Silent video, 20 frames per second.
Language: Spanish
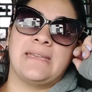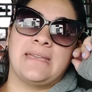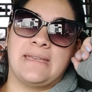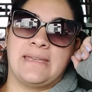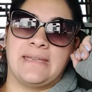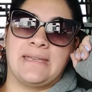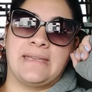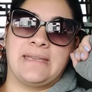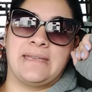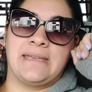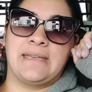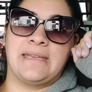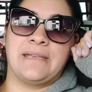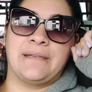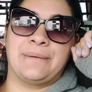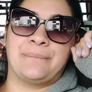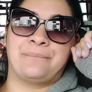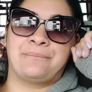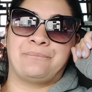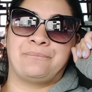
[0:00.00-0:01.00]

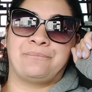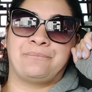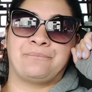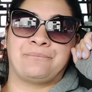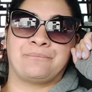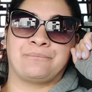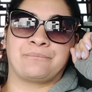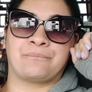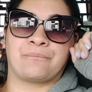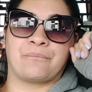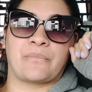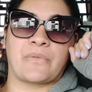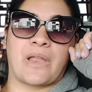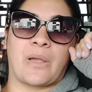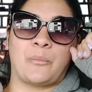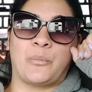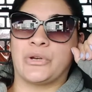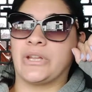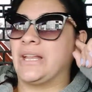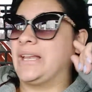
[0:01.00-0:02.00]
Em,
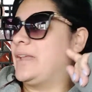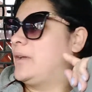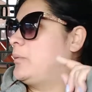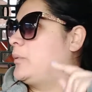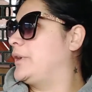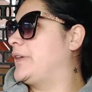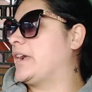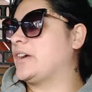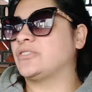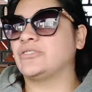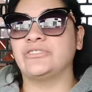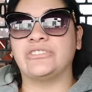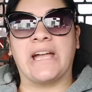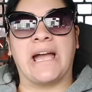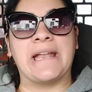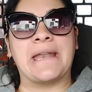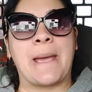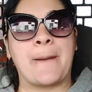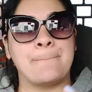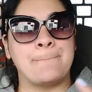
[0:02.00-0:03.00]
porque les voy a
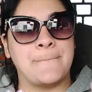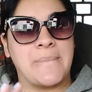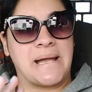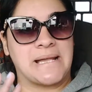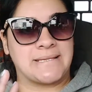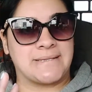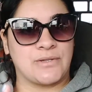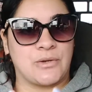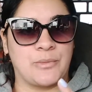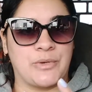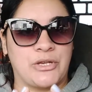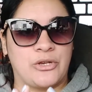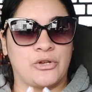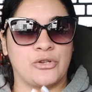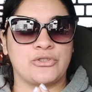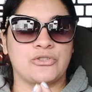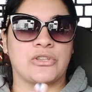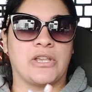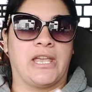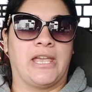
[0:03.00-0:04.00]
contar más o
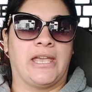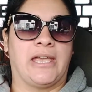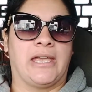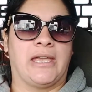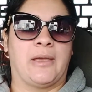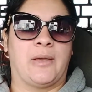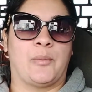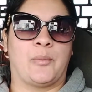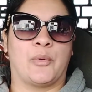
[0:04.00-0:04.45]
menos eh,